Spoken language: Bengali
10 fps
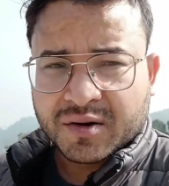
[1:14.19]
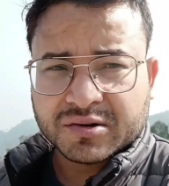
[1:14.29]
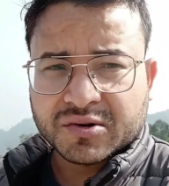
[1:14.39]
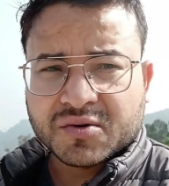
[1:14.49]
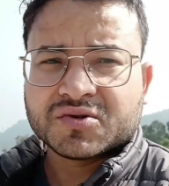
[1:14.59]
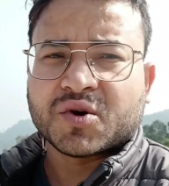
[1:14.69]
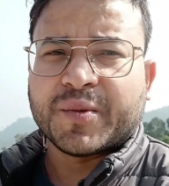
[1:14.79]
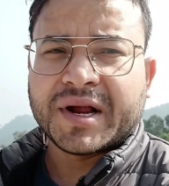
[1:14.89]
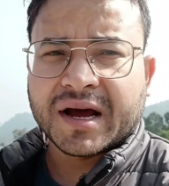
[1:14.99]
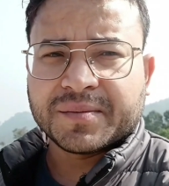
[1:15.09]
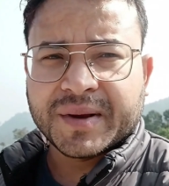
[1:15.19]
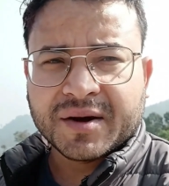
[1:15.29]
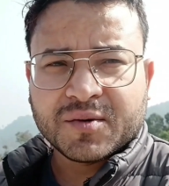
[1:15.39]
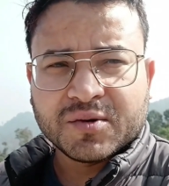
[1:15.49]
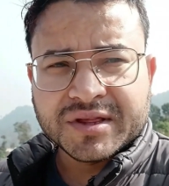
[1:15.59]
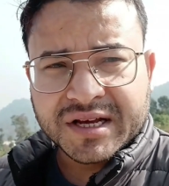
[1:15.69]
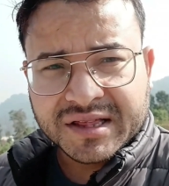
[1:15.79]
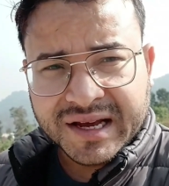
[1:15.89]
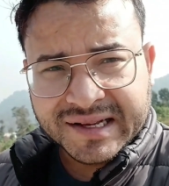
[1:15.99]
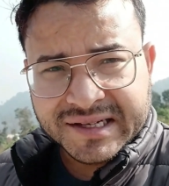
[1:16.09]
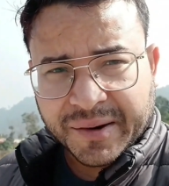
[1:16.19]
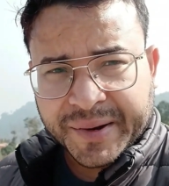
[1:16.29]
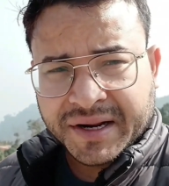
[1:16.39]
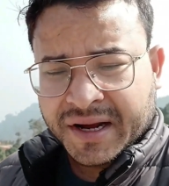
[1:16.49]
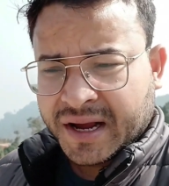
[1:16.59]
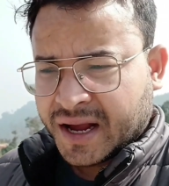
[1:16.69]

কতটুকু সময় লাগবে কোন দিক থেকে যাবেন